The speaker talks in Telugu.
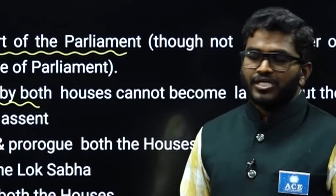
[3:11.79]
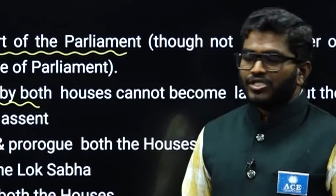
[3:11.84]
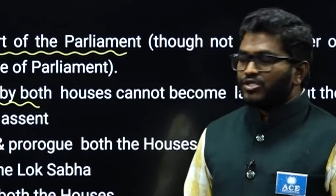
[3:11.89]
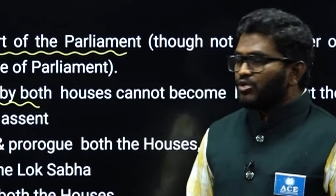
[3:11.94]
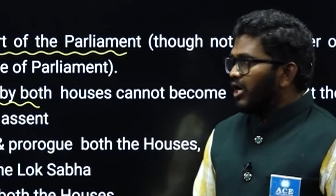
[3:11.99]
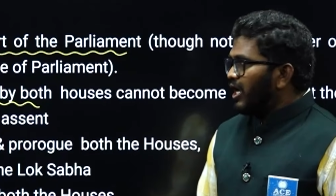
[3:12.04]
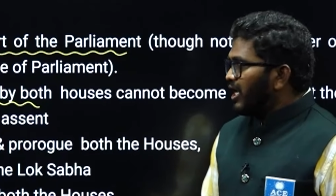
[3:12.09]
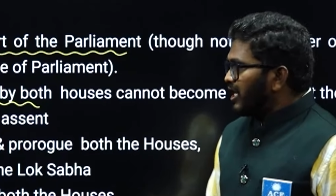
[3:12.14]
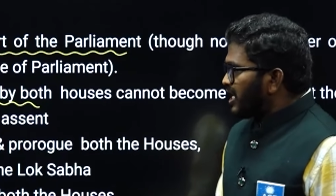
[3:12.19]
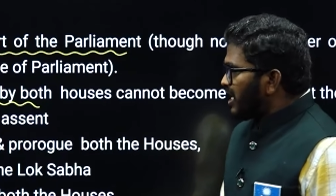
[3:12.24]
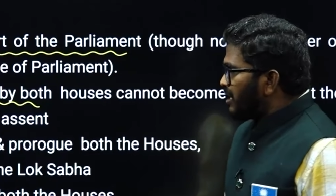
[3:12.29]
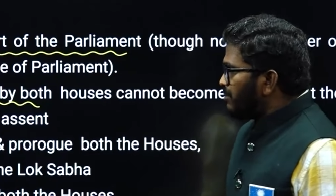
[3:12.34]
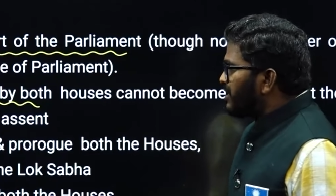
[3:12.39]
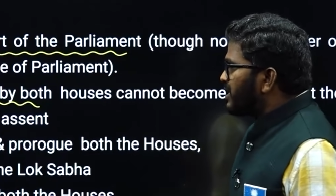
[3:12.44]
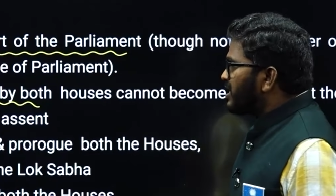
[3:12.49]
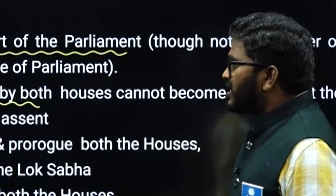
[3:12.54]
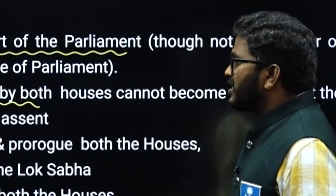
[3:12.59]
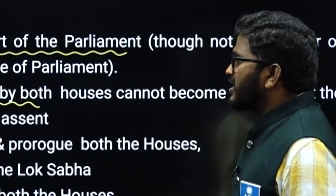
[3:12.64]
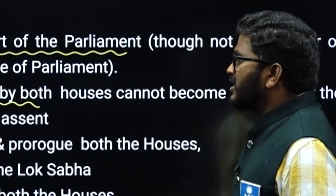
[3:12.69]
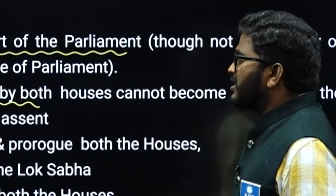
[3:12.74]
సో
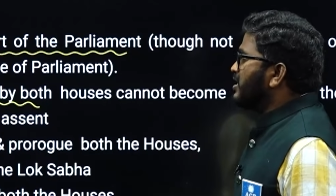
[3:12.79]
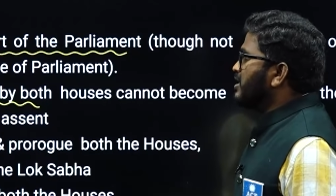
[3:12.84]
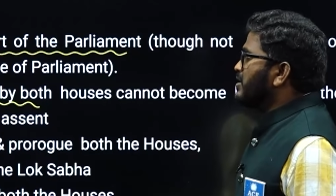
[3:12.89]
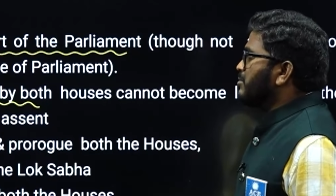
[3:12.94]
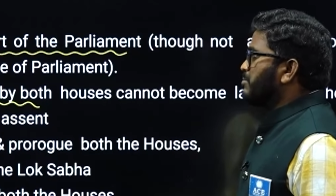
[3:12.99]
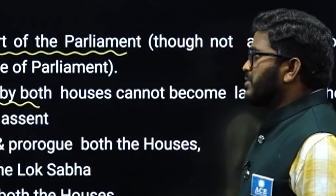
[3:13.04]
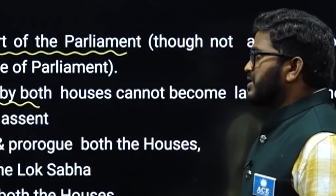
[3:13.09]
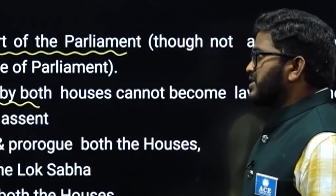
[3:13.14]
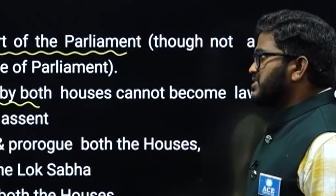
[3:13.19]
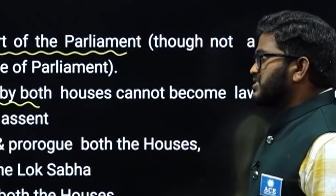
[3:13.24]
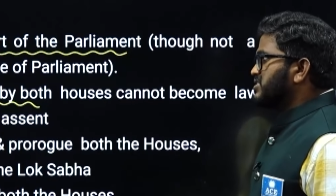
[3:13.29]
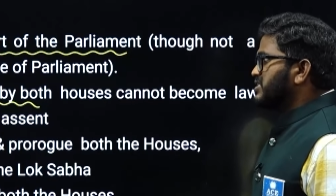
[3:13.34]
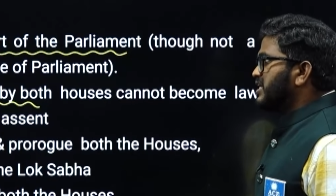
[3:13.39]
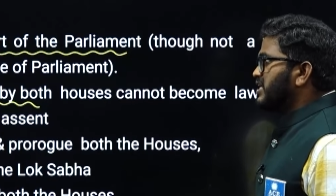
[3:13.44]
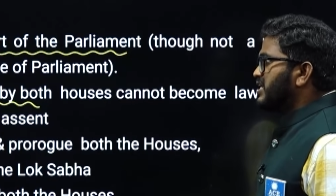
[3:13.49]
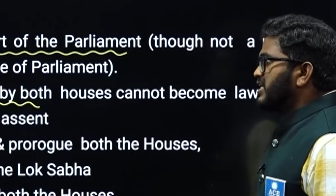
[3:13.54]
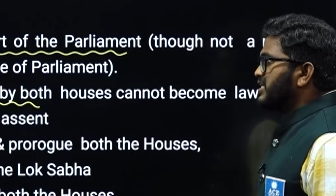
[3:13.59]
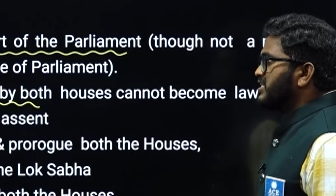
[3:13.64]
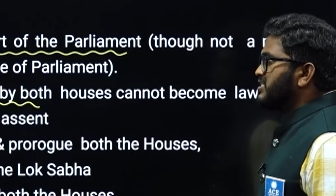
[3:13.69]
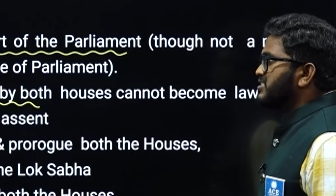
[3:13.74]
కాబట్టి
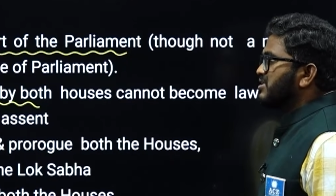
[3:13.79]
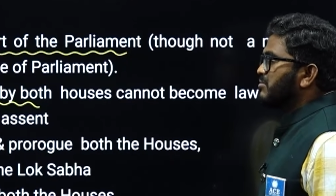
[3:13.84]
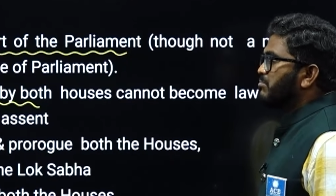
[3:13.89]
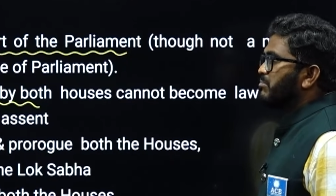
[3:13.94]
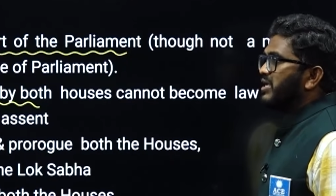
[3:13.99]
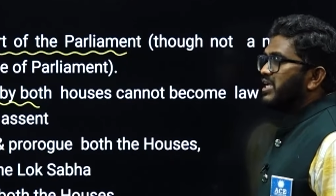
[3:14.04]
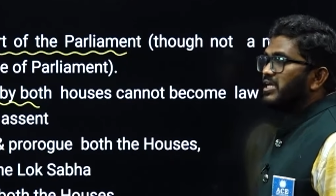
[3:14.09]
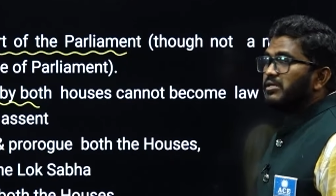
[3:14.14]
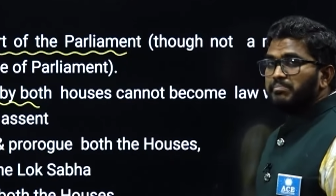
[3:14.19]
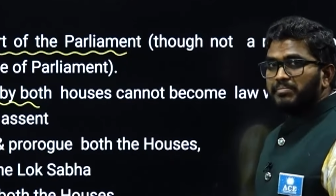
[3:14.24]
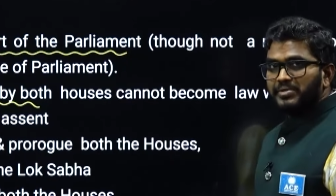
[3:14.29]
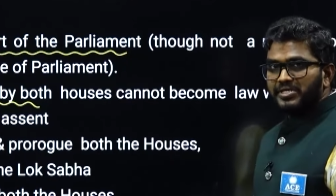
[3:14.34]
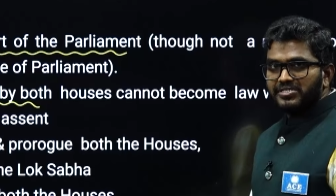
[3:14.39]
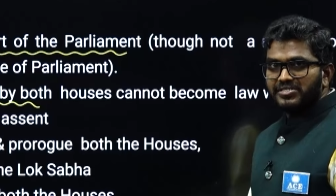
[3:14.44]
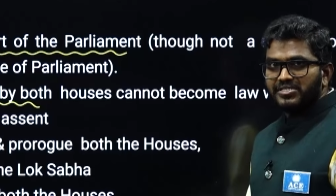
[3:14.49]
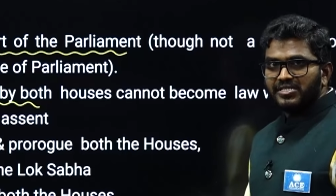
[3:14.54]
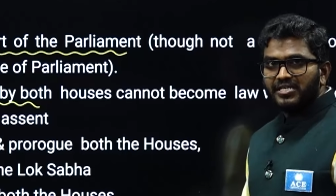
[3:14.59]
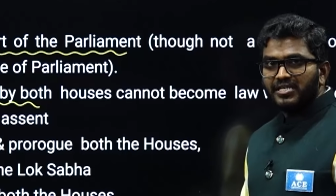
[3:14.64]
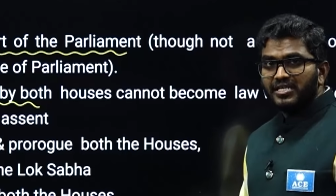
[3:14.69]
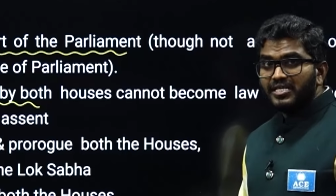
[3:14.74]
ప్రెసిడెంట్ ఈజ్ ద మెయిన్
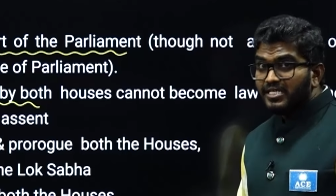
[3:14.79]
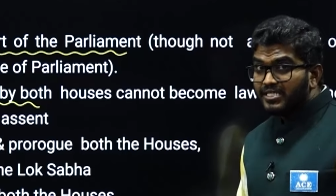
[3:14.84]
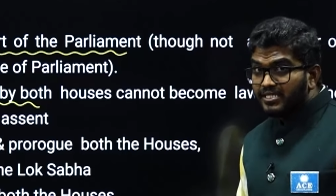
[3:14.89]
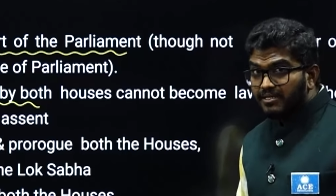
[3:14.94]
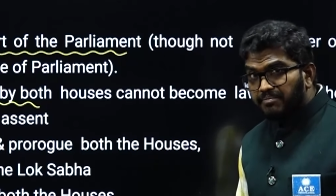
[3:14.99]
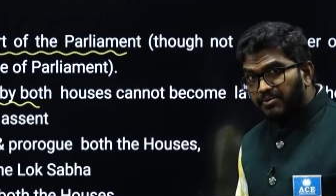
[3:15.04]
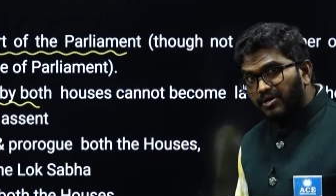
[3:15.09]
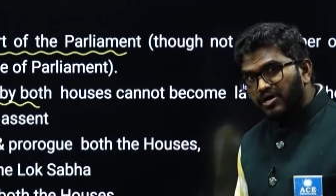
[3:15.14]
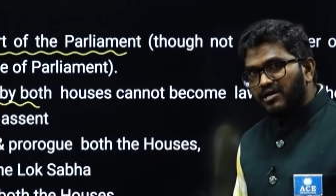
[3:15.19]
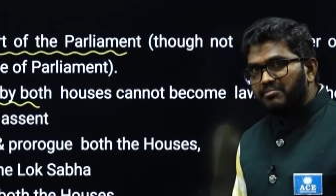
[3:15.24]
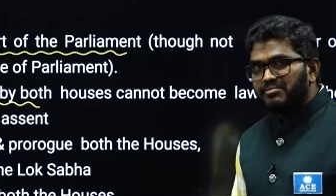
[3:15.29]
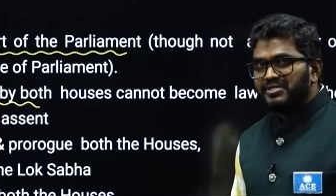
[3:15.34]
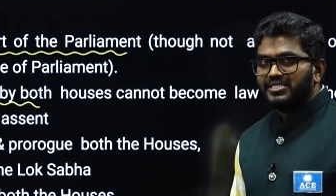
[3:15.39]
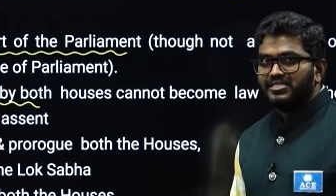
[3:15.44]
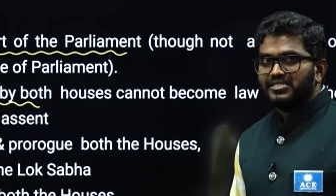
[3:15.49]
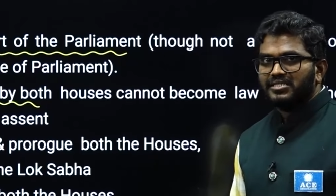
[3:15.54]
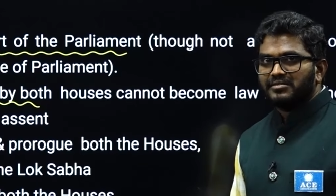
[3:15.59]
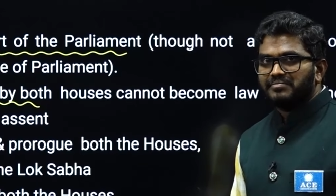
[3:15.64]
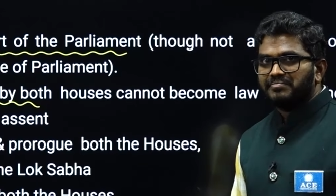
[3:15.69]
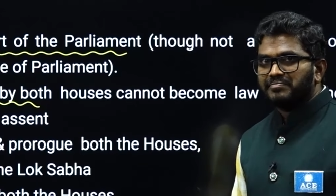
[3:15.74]
పర్సన్ ఇన్ ద
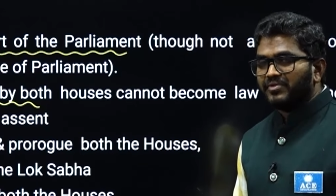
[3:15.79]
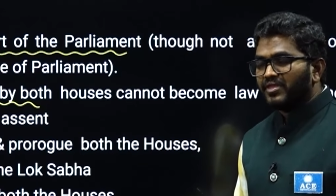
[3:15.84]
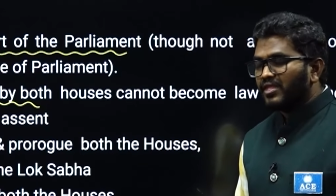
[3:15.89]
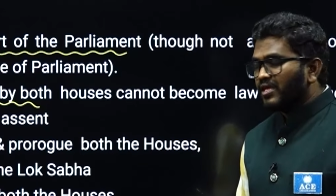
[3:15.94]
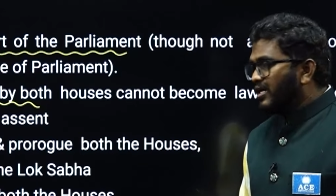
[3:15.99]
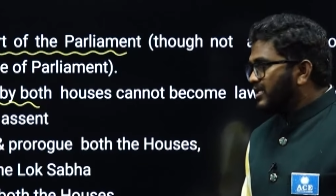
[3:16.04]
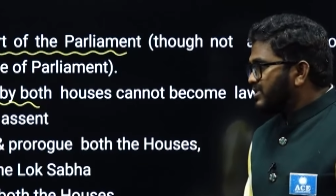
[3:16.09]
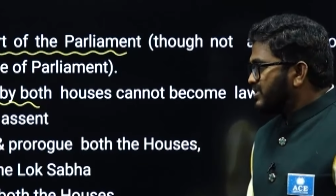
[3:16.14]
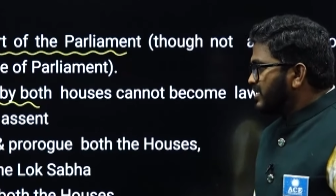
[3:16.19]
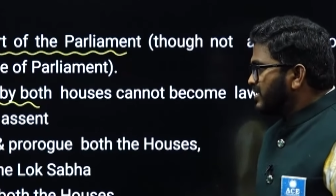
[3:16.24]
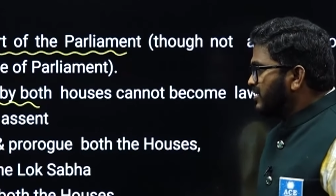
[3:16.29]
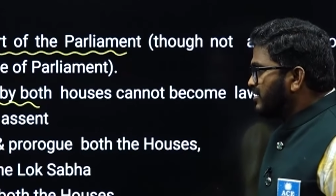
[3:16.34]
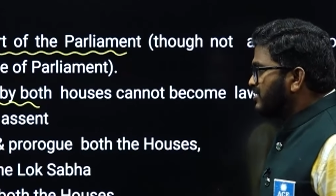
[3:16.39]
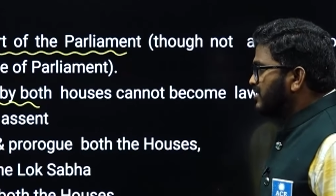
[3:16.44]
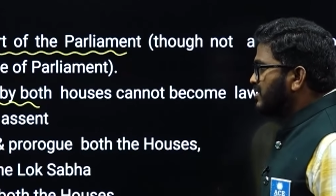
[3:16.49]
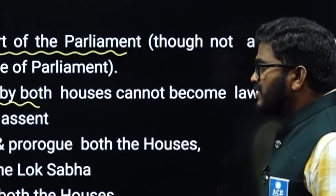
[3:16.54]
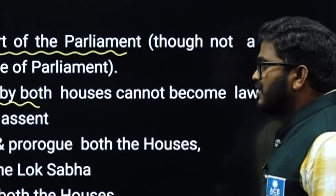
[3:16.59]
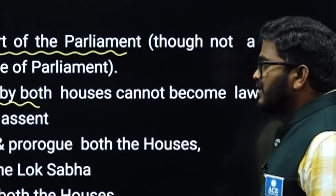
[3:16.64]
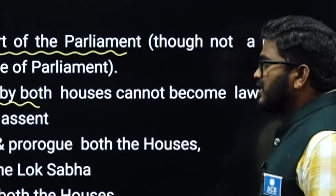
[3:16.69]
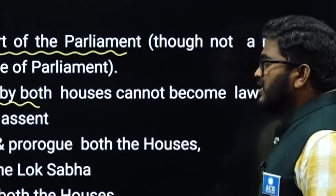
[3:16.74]
పార్లమెంట్ అంతేనా
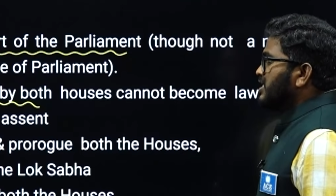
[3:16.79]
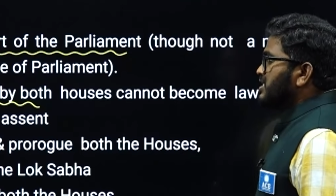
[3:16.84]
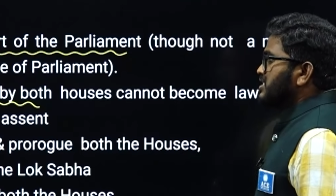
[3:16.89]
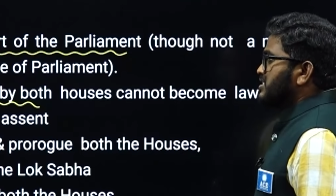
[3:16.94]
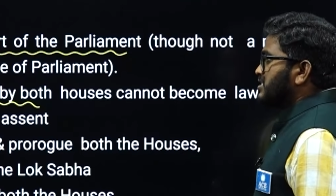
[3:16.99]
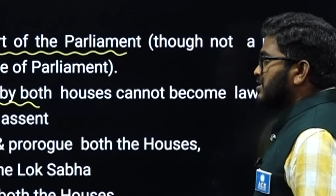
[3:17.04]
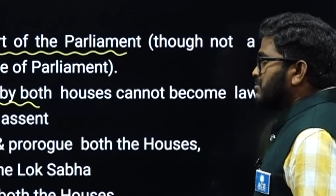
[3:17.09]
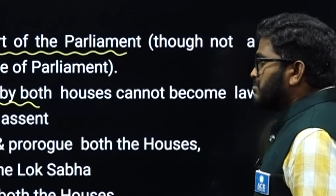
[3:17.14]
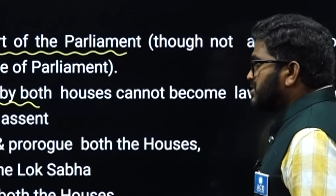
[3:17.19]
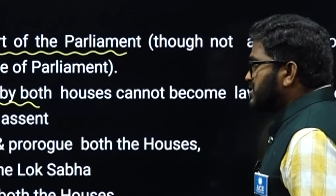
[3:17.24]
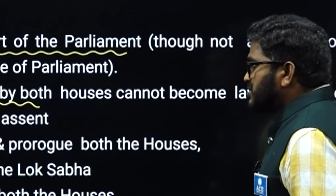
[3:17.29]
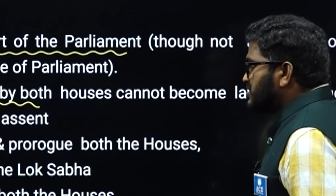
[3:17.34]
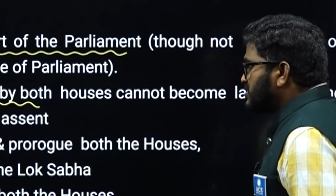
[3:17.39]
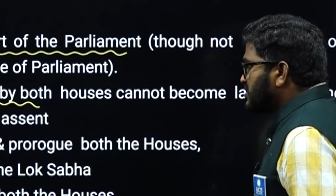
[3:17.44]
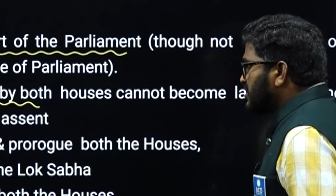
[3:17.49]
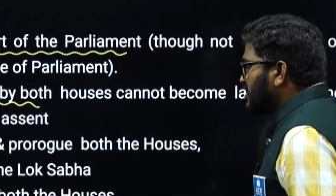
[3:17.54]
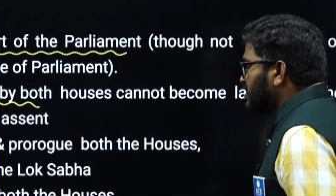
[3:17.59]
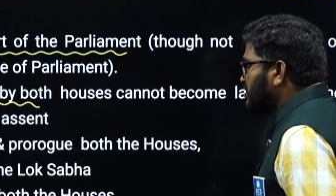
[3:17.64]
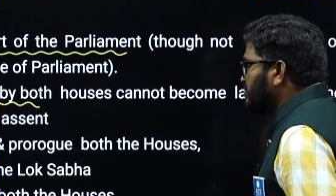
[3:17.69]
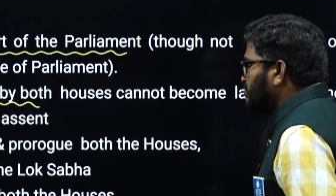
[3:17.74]
సమన్స్
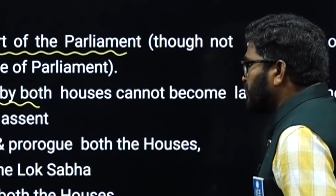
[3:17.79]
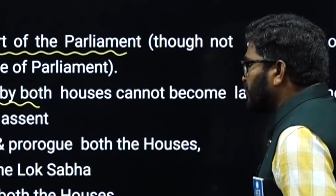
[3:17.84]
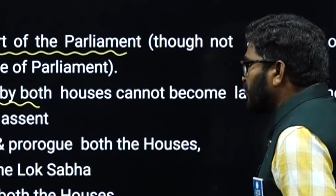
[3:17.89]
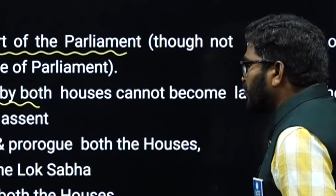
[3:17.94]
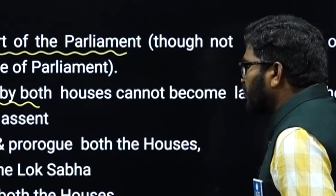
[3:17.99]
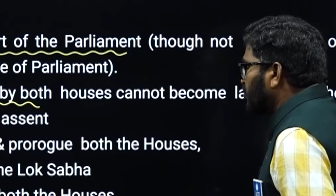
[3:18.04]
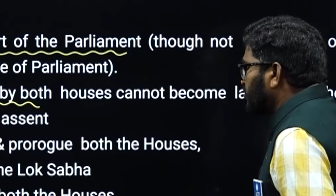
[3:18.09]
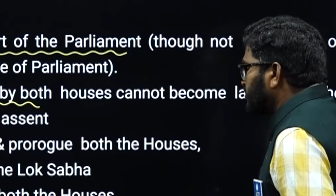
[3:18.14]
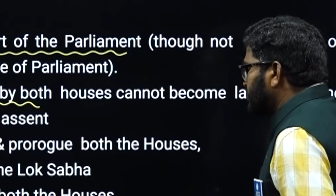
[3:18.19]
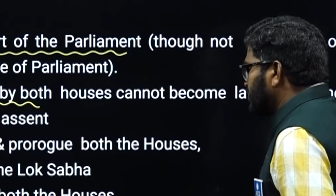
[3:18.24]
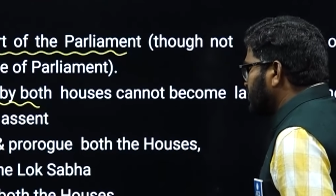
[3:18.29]
అండ్ ప్రోరోగ్